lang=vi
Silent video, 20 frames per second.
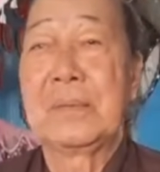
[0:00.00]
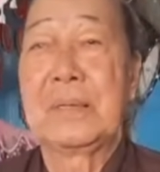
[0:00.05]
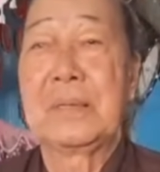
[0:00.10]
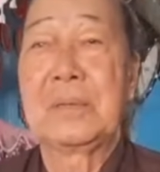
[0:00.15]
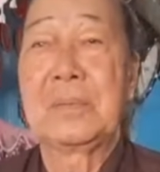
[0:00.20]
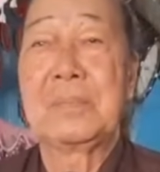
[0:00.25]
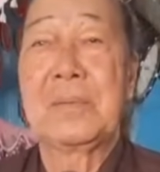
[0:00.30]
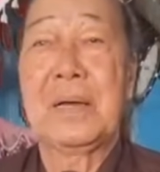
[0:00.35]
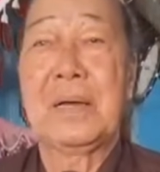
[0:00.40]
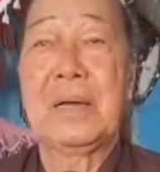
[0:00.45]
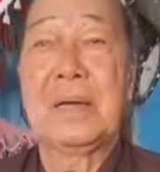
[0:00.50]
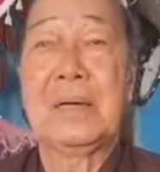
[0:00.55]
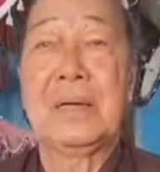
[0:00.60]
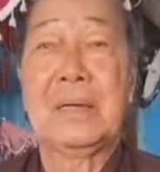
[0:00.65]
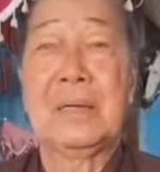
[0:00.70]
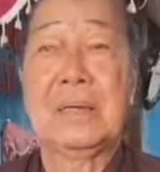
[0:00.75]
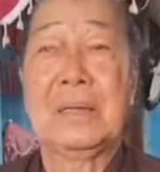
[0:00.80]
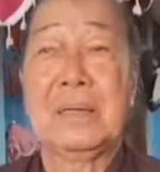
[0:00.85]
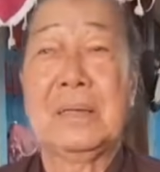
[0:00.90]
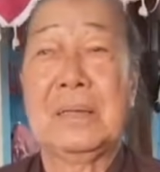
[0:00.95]
thì chúng
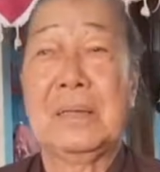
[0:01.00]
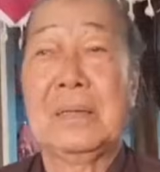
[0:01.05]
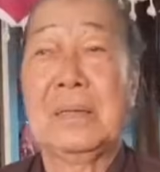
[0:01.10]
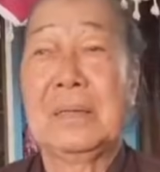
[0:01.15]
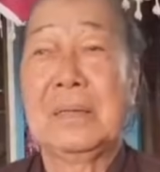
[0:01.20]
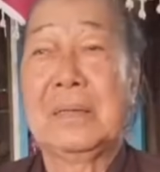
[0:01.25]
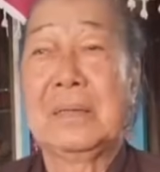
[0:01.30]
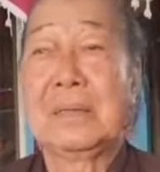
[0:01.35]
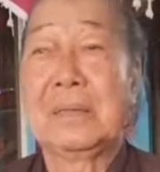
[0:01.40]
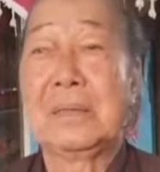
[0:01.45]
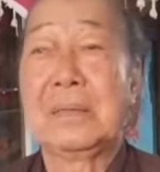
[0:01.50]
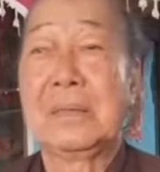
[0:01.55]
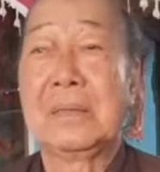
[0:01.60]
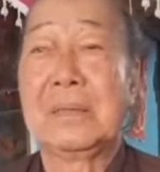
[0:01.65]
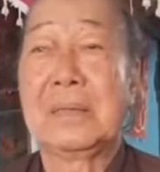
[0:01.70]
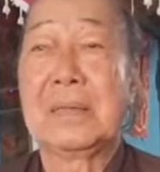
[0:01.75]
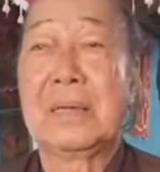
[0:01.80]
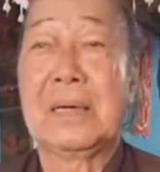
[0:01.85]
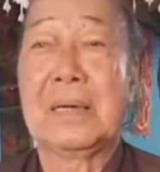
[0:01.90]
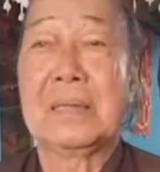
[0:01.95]
ta
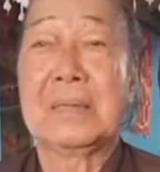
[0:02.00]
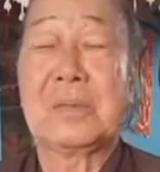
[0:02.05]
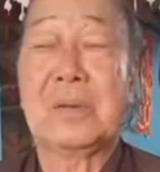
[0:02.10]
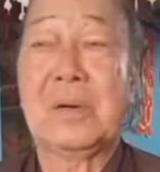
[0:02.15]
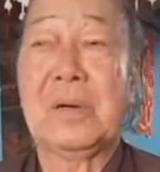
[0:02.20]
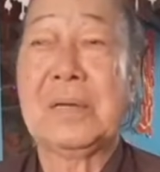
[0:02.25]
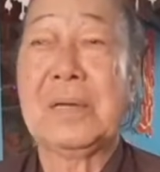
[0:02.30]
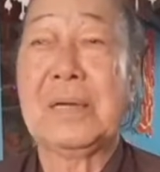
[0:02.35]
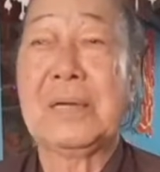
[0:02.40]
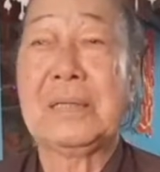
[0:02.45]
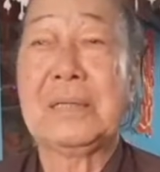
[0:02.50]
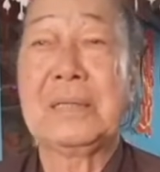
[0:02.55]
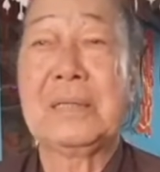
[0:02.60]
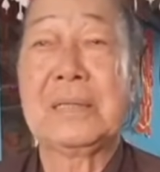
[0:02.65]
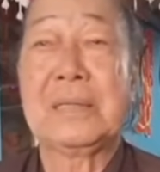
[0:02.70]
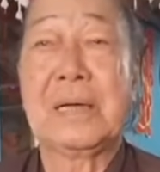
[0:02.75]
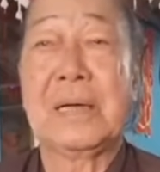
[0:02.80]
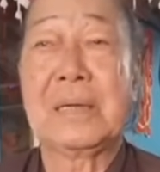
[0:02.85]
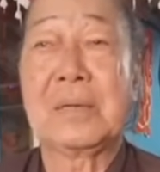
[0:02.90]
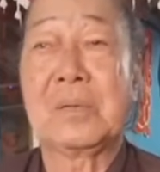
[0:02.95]
vừa là tỏ ra cái
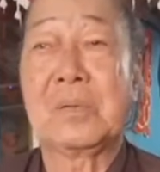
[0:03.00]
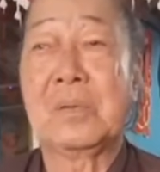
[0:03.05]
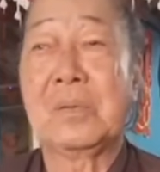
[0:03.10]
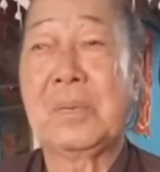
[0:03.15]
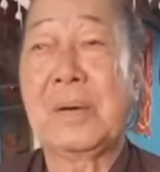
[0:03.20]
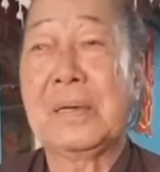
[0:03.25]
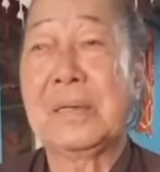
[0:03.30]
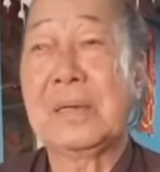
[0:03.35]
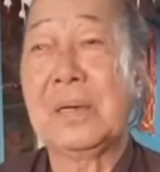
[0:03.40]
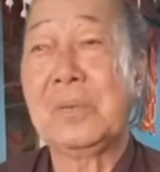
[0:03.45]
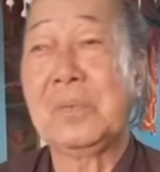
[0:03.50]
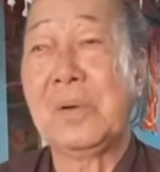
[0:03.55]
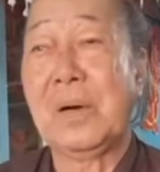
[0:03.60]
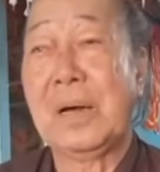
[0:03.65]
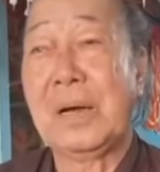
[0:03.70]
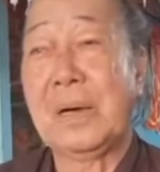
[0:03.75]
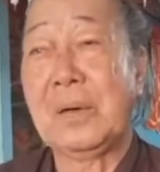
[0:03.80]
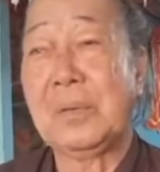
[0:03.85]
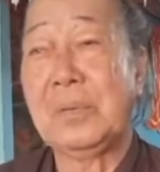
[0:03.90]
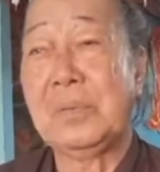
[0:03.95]
tinh thần của Phật giáo
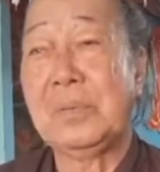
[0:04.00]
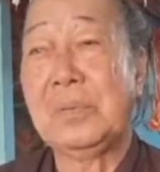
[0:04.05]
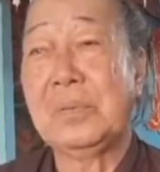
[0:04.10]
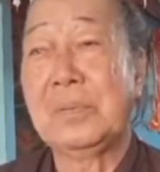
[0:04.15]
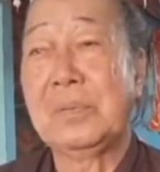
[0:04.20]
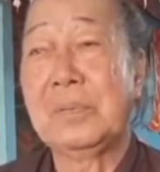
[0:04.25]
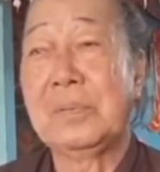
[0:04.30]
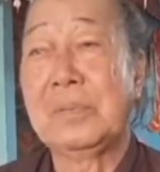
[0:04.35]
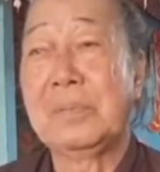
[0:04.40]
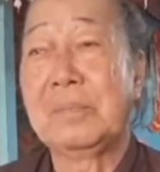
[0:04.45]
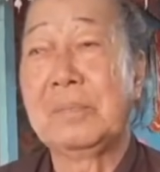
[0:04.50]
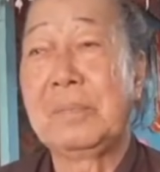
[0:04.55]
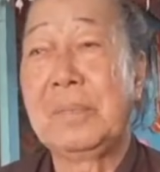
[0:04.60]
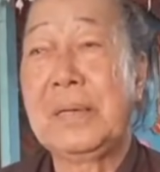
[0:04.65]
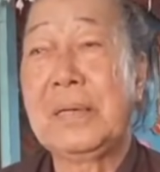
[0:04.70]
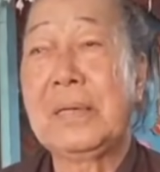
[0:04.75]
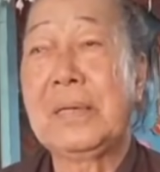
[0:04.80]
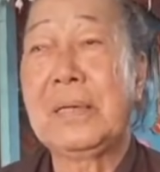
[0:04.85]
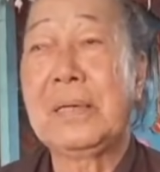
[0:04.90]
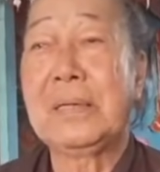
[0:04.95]
Hòa Hảo
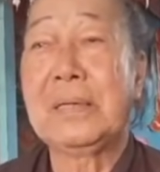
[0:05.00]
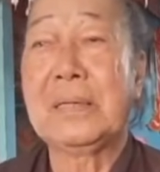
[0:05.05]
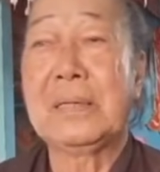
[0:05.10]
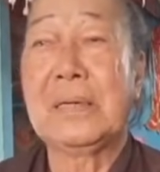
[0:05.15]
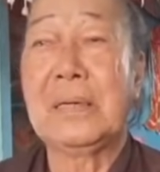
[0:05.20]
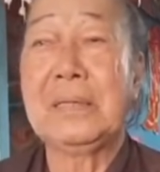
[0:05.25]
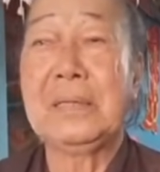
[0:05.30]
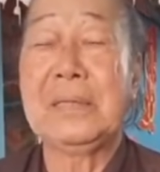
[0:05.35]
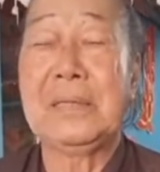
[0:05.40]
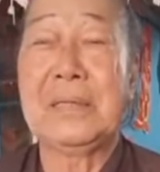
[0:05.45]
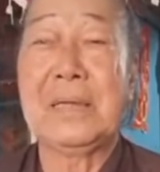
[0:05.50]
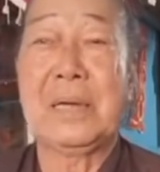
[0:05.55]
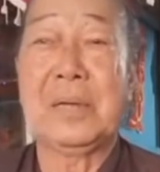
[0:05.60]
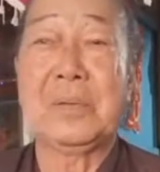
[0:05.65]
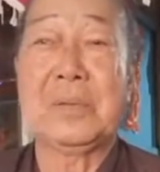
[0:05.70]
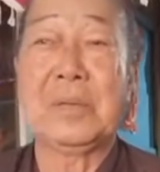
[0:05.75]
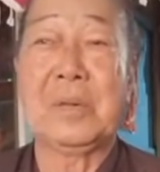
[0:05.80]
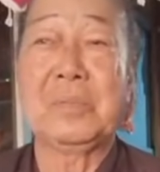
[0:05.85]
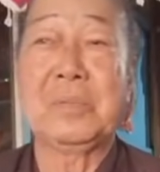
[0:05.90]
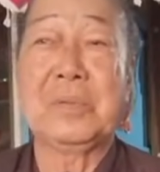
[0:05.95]
biên liên kết với
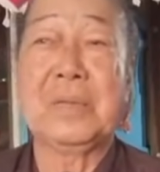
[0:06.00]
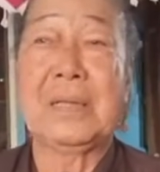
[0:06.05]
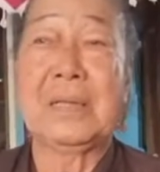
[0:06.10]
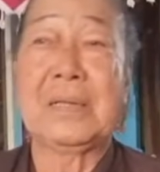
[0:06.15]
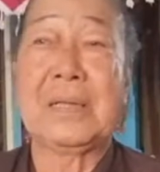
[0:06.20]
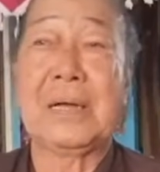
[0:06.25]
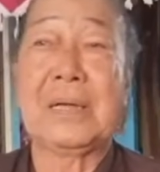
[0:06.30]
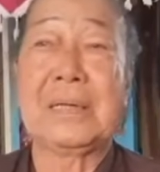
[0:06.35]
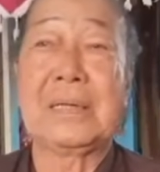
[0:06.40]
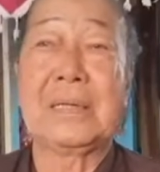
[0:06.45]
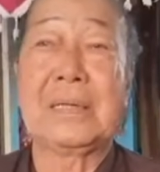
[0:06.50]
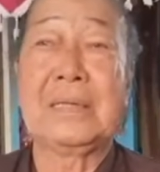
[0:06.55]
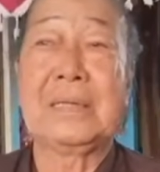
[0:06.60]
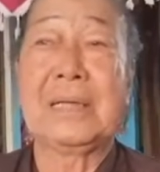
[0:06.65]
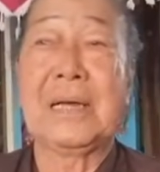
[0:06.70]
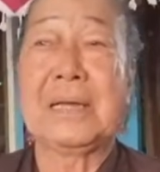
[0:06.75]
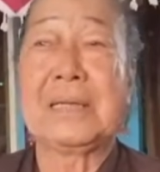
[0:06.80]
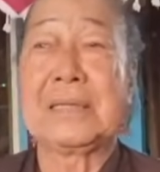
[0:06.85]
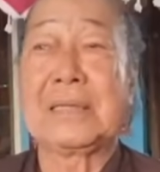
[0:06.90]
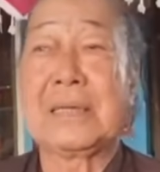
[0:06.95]
nhau trong tinh thần
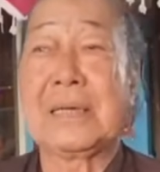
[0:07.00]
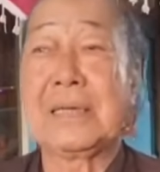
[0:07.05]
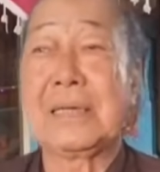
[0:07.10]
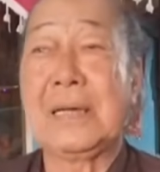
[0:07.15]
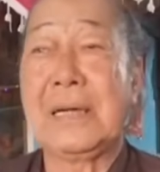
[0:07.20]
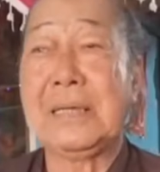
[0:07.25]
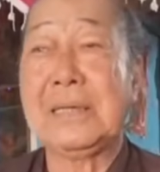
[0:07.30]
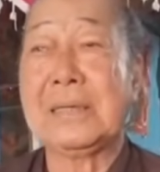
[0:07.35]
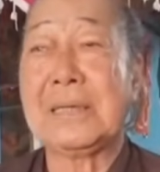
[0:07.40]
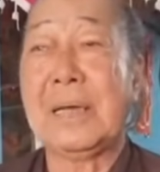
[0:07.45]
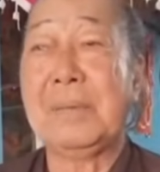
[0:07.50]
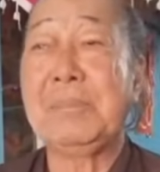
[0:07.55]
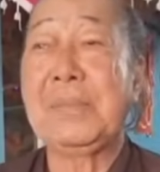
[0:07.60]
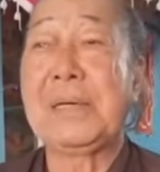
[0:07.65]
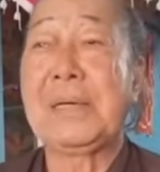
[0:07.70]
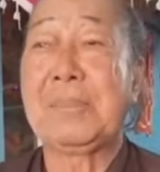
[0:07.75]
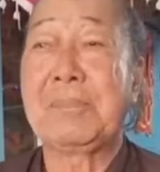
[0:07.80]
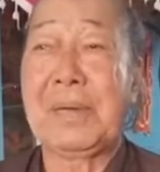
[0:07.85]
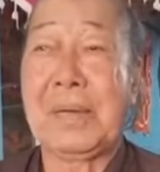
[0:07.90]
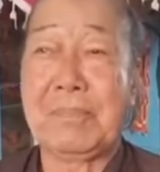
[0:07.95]
khi thầy xa vắng
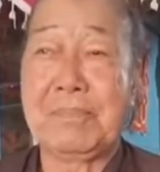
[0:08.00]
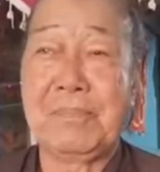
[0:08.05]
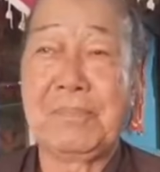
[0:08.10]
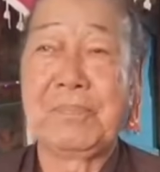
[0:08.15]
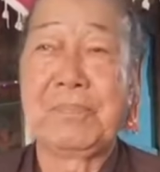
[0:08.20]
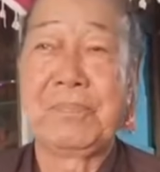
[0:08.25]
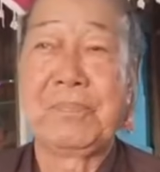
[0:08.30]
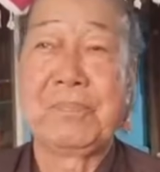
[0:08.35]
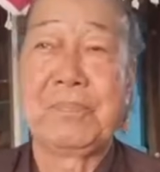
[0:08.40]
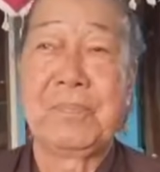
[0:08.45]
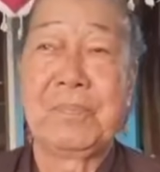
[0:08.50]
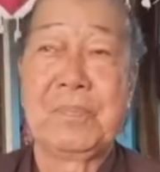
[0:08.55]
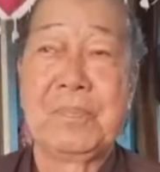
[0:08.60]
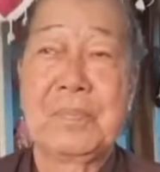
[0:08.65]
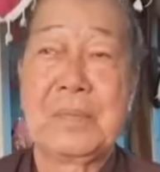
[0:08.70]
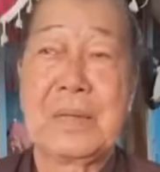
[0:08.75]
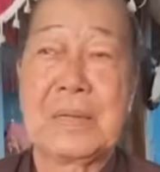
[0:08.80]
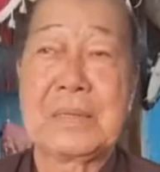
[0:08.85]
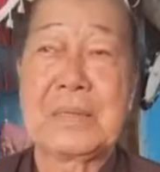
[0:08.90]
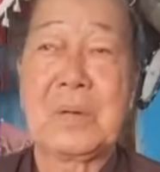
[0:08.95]
85 năm
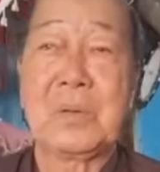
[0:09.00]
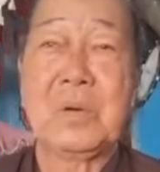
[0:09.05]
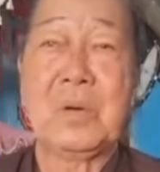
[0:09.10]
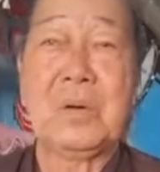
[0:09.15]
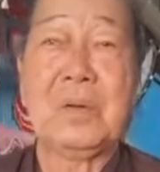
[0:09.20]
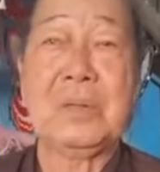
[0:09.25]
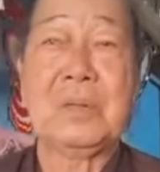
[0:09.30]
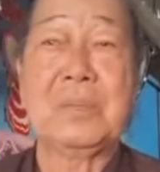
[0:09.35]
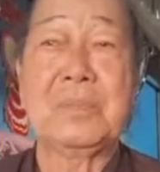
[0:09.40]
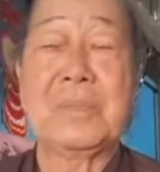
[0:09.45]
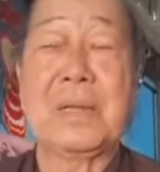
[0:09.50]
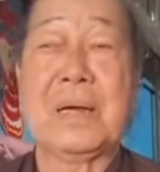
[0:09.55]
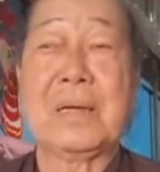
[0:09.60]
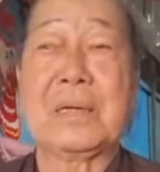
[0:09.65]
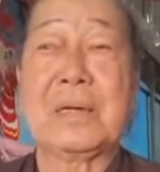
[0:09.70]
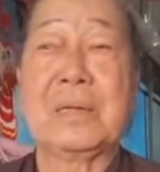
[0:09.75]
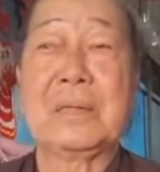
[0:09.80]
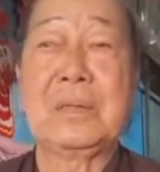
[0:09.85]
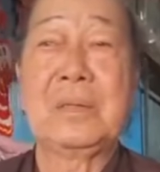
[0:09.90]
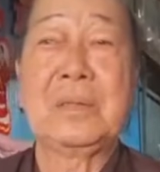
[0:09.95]
và sau đó chúng ta
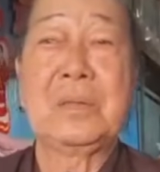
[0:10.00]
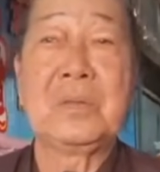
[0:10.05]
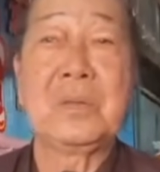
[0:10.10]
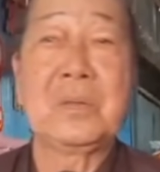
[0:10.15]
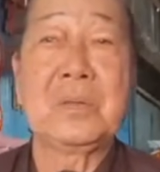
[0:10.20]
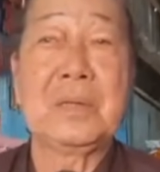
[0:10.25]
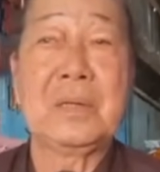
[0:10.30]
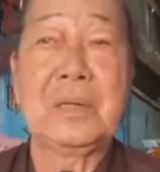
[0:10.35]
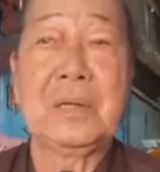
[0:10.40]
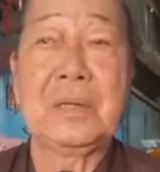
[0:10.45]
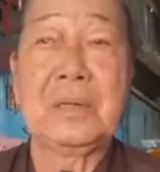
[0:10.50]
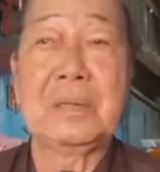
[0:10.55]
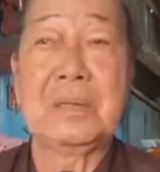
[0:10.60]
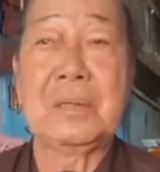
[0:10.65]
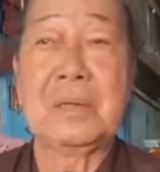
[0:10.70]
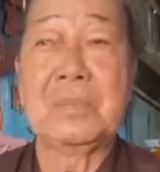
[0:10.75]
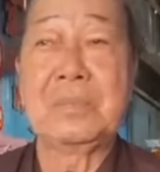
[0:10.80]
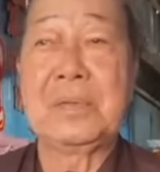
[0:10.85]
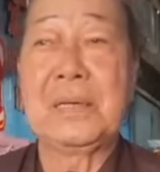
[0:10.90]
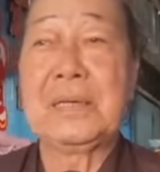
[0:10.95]
trợ duyên cho gia
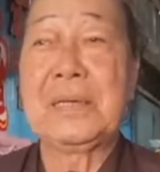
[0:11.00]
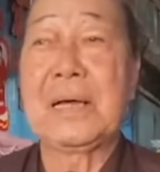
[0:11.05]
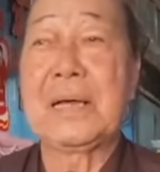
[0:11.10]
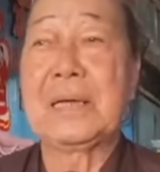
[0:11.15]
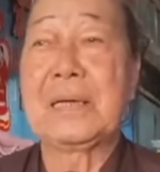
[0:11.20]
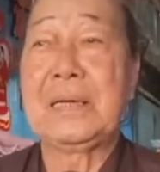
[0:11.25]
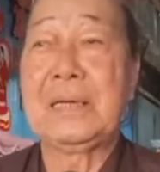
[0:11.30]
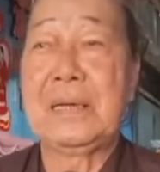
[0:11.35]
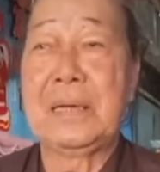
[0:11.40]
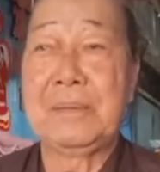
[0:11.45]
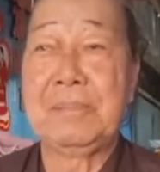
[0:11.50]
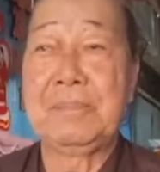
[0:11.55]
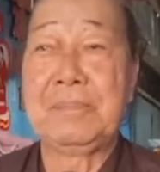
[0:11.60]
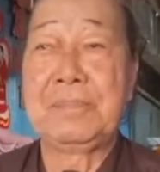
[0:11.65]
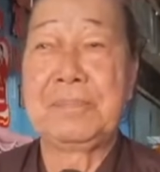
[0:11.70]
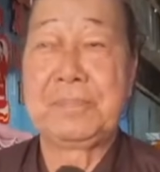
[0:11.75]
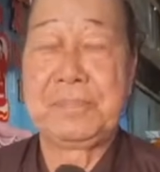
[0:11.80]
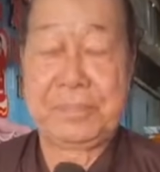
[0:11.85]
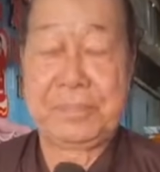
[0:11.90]
đình trong những ngày kỷ niệm